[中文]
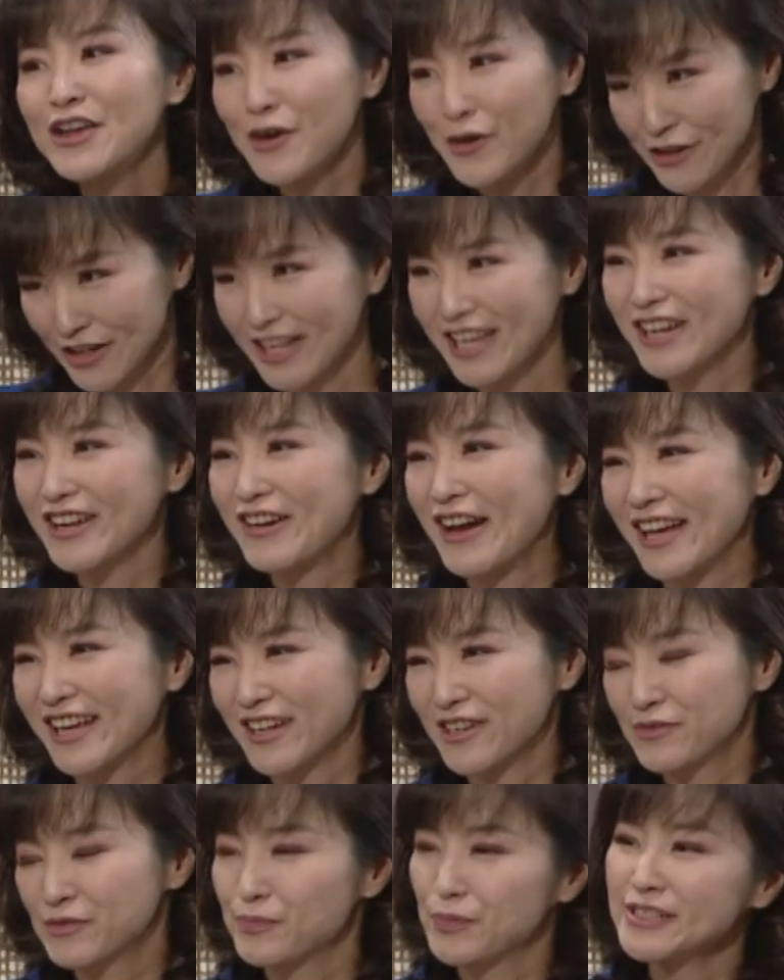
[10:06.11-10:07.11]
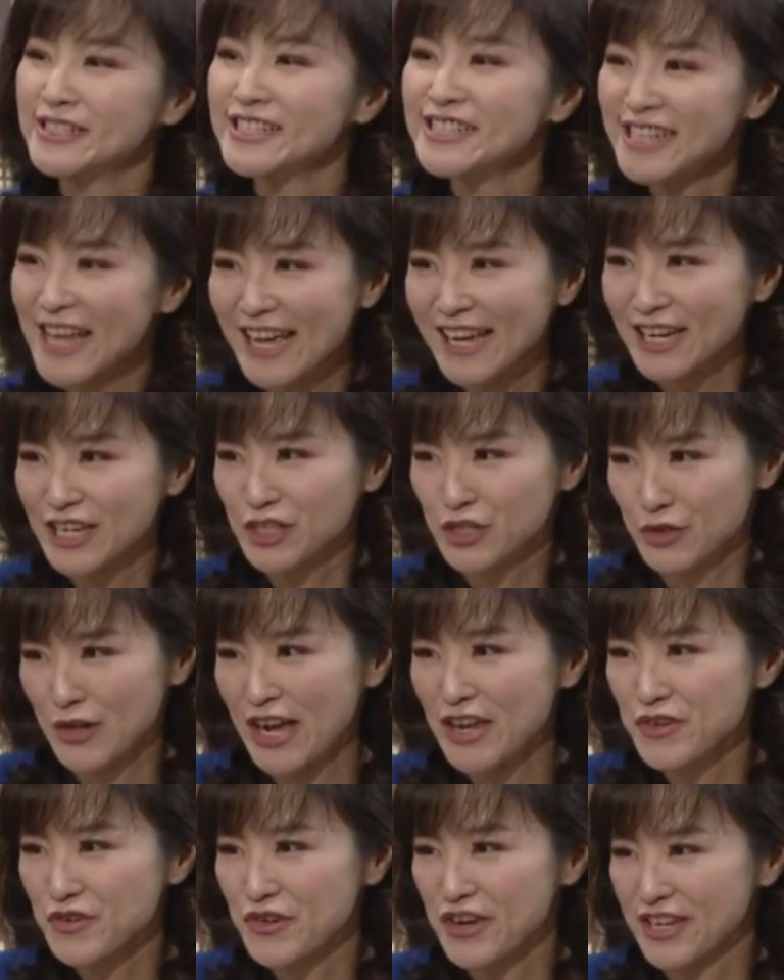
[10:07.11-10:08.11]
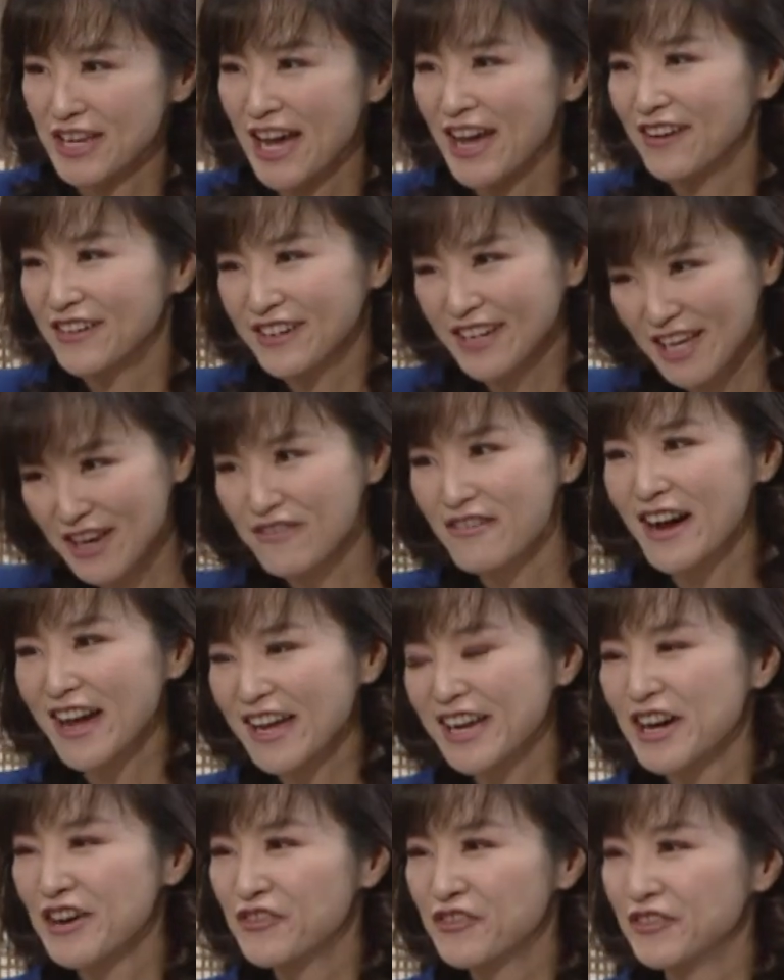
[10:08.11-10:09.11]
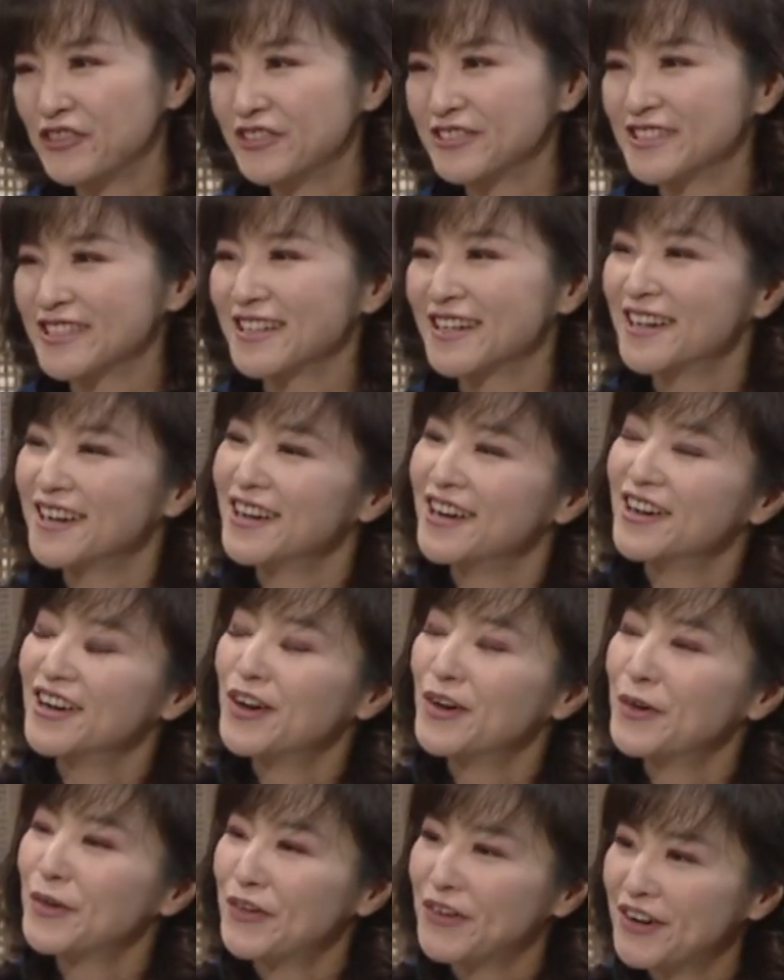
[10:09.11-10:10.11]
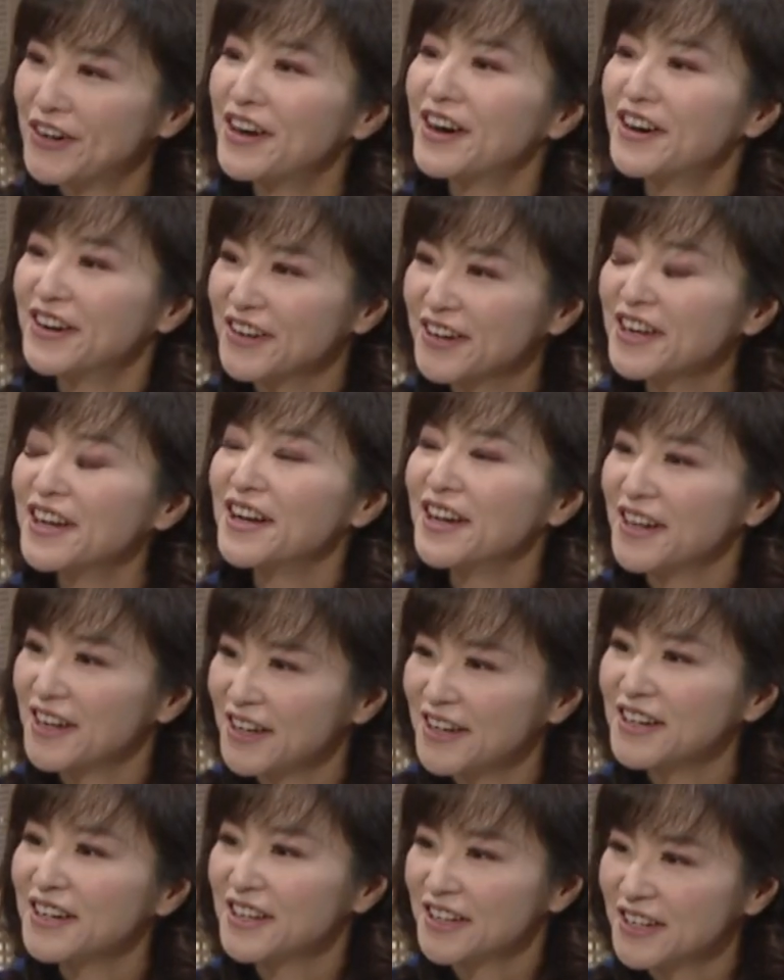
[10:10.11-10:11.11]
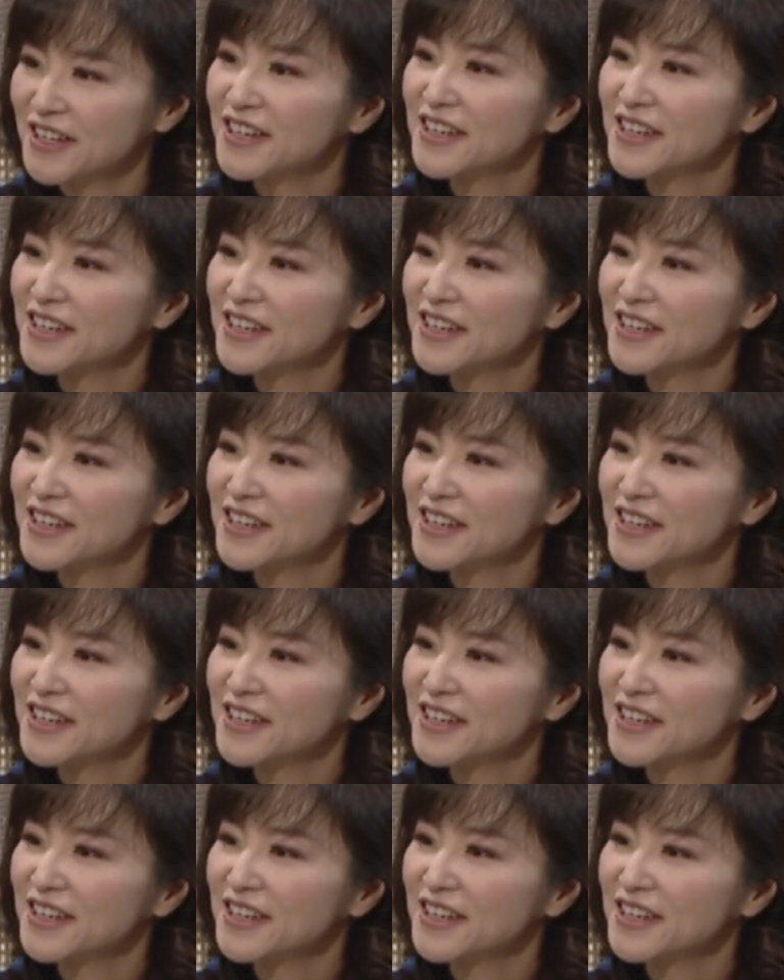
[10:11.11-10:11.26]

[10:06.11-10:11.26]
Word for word: 有另外一个，不是那个专员，还有另外一个就已经不是 Regional Center 了， okay, 就是这